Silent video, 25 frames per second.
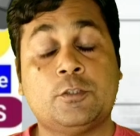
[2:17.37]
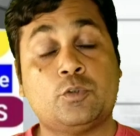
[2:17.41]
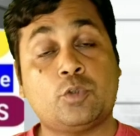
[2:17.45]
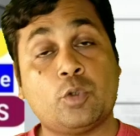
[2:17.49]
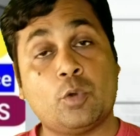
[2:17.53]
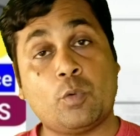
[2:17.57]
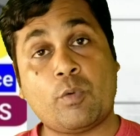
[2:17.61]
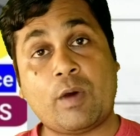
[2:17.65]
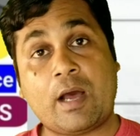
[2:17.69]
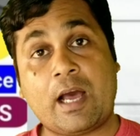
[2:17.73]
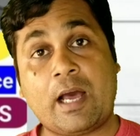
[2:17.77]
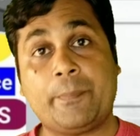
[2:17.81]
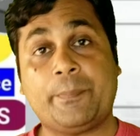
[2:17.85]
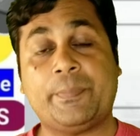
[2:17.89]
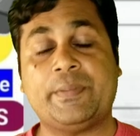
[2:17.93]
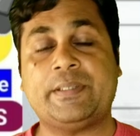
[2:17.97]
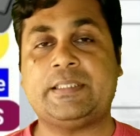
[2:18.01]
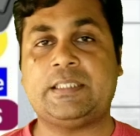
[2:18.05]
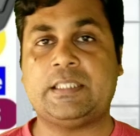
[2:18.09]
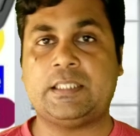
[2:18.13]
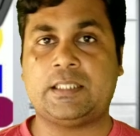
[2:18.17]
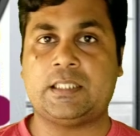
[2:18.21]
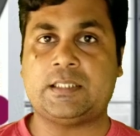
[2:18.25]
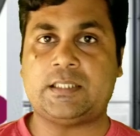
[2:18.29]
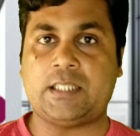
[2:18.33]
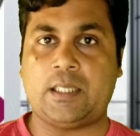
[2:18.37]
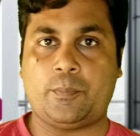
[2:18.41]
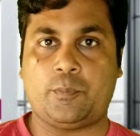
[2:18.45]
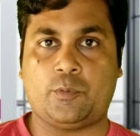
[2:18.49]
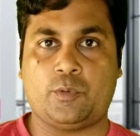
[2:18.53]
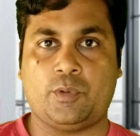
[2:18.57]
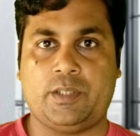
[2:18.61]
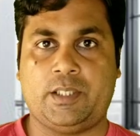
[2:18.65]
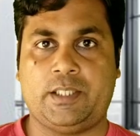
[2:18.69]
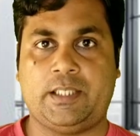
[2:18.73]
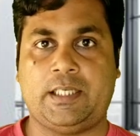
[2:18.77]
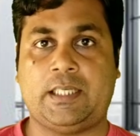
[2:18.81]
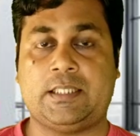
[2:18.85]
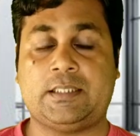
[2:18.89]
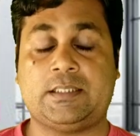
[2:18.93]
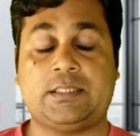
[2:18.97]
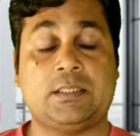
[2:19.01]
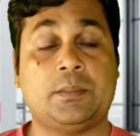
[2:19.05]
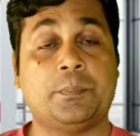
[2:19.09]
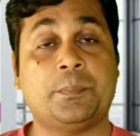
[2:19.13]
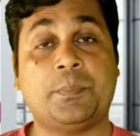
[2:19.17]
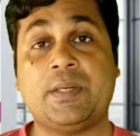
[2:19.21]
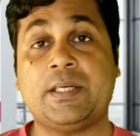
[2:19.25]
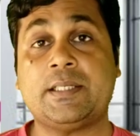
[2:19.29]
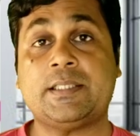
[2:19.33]
तो वहाँ पर दिक्कत आपको नहीं
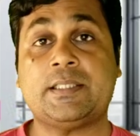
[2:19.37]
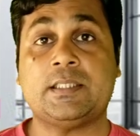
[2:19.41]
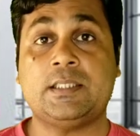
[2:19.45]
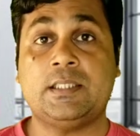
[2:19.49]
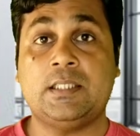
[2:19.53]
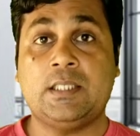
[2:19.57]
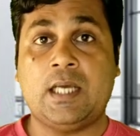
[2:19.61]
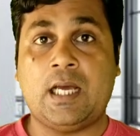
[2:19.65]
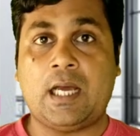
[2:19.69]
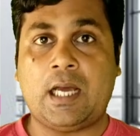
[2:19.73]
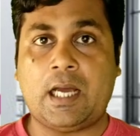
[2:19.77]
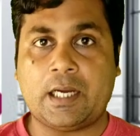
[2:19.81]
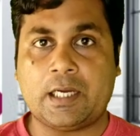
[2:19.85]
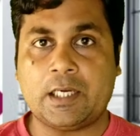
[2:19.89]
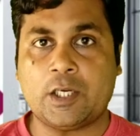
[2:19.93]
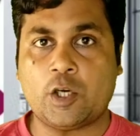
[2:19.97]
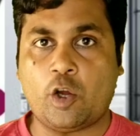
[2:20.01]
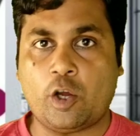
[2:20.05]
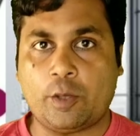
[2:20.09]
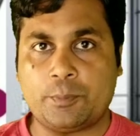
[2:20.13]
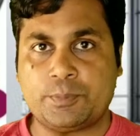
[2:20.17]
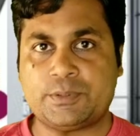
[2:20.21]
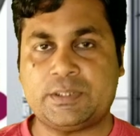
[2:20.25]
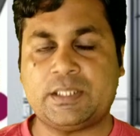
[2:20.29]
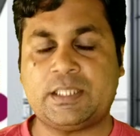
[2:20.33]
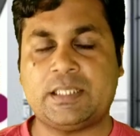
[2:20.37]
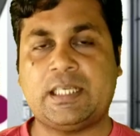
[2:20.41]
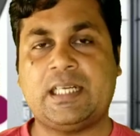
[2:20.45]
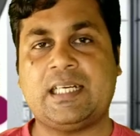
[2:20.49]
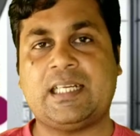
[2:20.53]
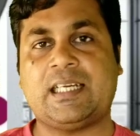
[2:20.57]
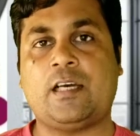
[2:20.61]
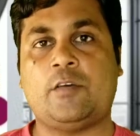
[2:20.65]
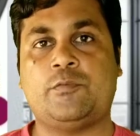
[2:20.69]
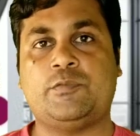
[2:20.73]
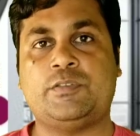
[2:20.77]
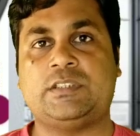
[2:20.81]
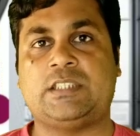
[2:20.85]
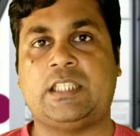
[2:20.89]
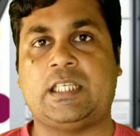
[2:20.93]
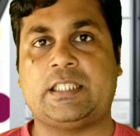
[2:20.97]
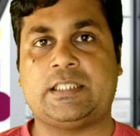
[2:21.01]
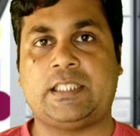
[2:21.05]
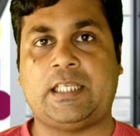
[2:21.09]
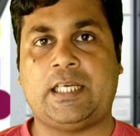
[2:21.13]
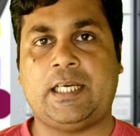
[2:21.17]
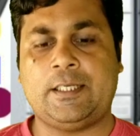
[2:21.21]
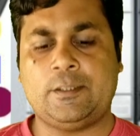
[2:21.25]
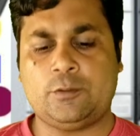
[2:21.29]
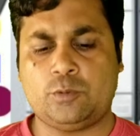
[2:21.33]
आती बट अगर ऑब्स्टेकल काफ़ी
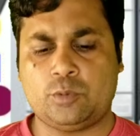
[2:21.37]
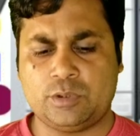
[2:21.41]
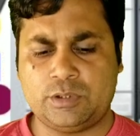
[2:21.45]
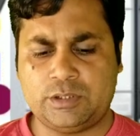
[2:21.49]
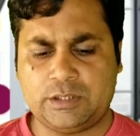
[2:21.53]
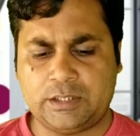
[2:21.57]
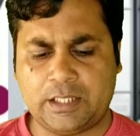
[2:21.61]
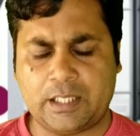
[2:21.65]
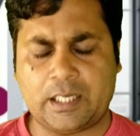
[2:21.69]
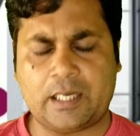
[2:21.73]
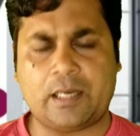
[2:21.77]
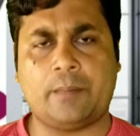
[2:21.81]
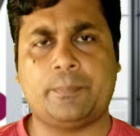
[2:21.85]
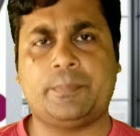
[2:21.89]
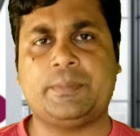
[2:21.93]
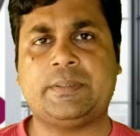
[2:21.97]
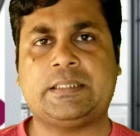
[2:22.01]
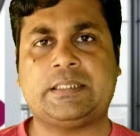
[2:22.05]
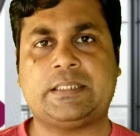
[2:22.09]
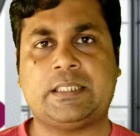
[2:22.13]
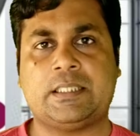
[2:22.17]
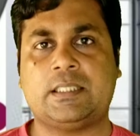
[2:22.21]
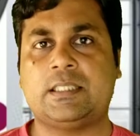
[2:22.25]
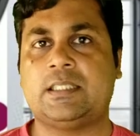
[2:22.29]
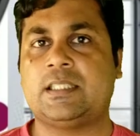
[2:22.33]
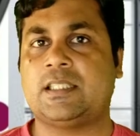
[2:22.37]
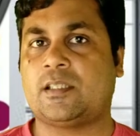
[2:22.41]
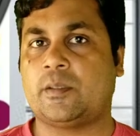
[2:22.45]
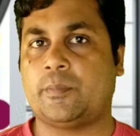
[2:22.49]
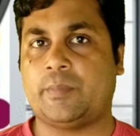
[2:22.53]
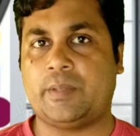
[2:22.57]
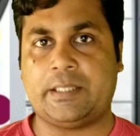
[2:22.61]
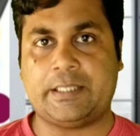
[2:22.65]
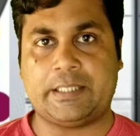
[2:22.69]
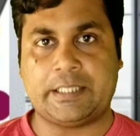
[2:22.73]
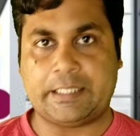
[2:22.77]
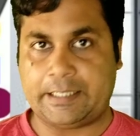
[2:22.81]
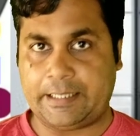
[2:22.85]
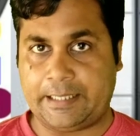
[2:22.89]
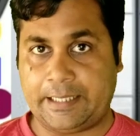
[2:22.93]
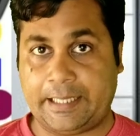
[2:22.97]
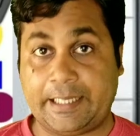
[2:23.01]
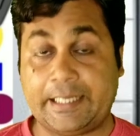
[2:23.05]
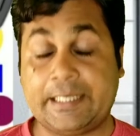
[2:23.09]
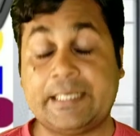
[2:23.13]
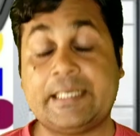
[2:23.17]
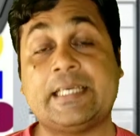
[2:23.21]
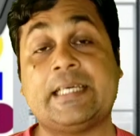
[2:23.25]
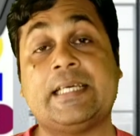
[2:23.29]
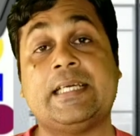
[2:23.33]
ज़्यादा है तो ये अभी तक रिकमेंडेड
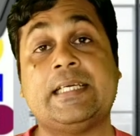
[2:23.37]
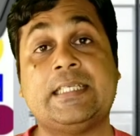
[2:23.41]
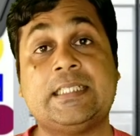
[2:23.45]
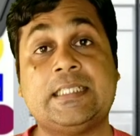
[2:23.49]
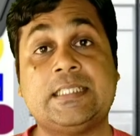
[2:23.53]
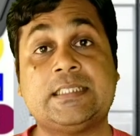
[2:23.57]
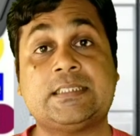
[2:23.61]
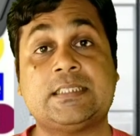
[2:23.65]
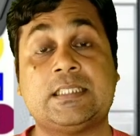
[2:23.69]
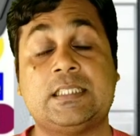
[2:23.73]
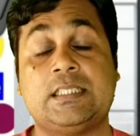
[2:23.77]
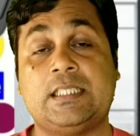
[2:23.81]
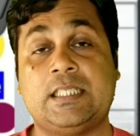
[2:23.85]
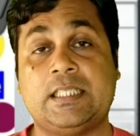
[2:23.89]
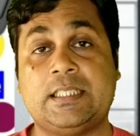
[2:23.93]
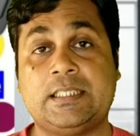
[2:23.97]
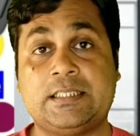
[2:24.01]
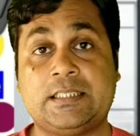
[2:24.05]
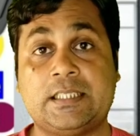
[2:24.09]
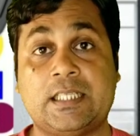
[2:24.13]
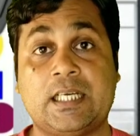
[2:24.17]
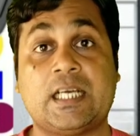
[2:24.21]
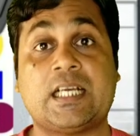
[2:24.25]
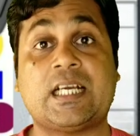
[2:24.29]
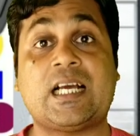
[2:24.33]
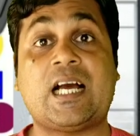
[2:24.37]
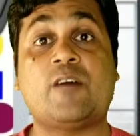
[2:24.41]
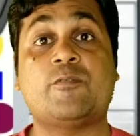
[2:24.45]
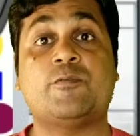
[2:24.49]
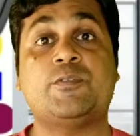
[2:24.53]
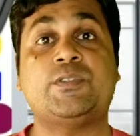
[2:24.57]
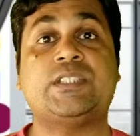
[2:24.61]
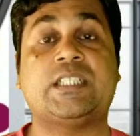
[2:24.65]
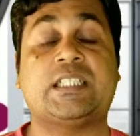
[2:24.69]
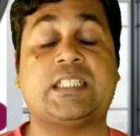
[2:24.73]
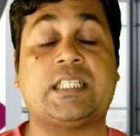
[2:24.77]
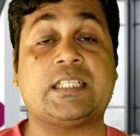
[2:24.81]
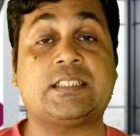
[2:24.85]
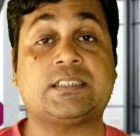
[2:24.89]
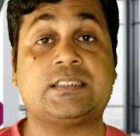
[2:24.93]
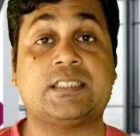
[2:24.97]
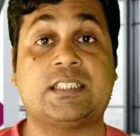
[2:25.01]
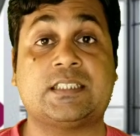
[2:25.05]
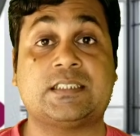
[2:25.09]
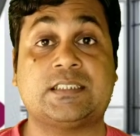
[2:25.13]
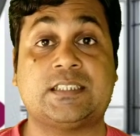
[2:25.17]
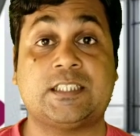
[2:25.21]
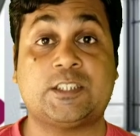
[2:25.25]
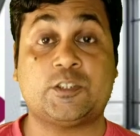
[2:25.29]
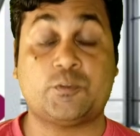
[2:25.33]
नहीं है इसलिए यह काफ़ी ज़्यादा
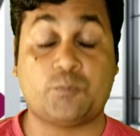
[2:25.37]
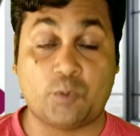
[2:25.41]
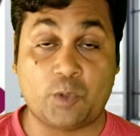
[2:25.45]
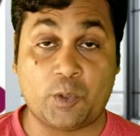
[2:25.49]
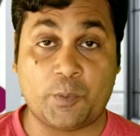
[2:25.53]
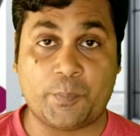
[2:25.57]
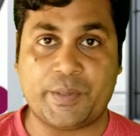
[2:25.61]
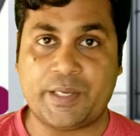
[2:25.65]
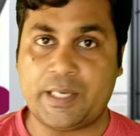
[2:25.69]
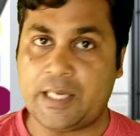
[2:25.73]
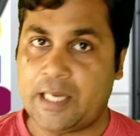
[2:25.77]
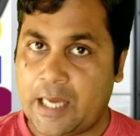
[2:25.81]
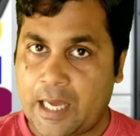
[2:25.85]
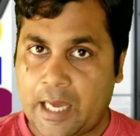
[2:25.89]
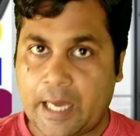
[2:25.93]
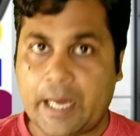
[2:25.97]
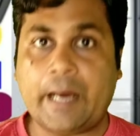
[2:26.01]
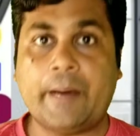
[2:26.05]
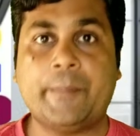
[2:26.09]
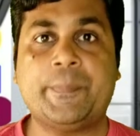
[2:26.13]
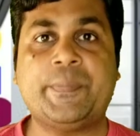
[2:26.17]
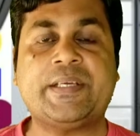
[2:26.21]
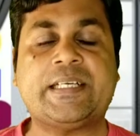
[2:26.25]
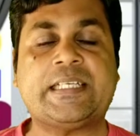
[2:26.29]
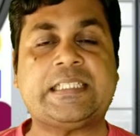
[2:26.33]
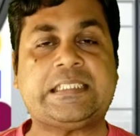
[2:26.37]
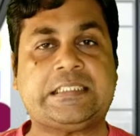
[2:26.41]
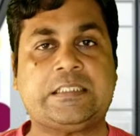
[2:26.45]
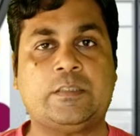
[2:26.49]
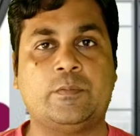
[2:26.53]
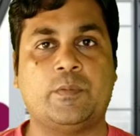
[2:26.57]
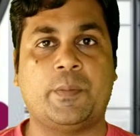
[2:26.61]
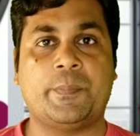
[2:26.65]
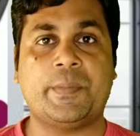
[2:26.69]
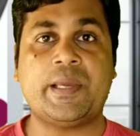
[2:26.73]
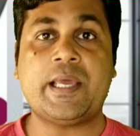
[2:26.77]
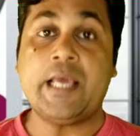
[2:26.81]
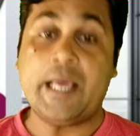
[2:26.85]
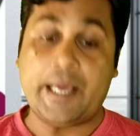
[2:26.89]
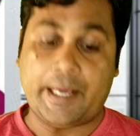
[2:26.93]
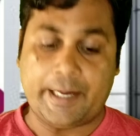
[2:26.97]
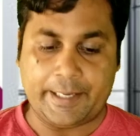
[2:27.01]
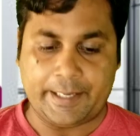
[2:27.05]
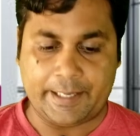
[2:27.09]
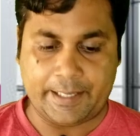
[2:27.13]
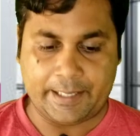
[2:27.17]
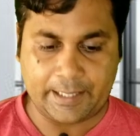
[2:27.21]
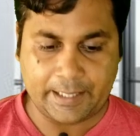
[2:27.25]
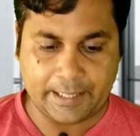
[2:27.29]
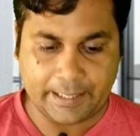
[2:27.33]
सक्सेसफुल भी अभी के समय में
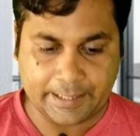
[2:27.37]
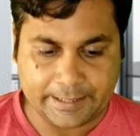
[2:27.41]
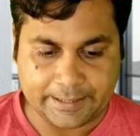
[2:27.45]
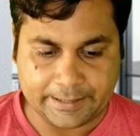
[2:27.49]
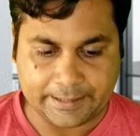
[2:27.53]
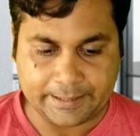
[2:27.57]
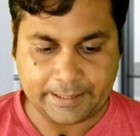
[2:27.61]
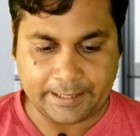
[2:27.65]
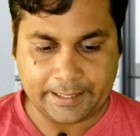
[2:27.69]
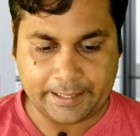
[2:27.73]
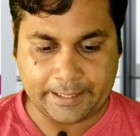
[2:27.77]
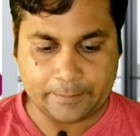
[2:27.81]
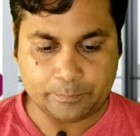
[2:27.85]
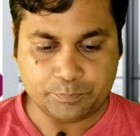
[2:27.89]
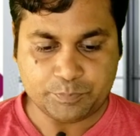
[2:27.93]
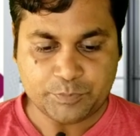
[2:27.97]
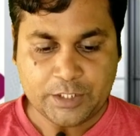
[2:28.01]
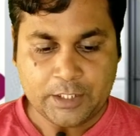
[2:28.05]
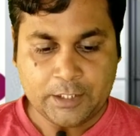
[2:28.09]
नहीं है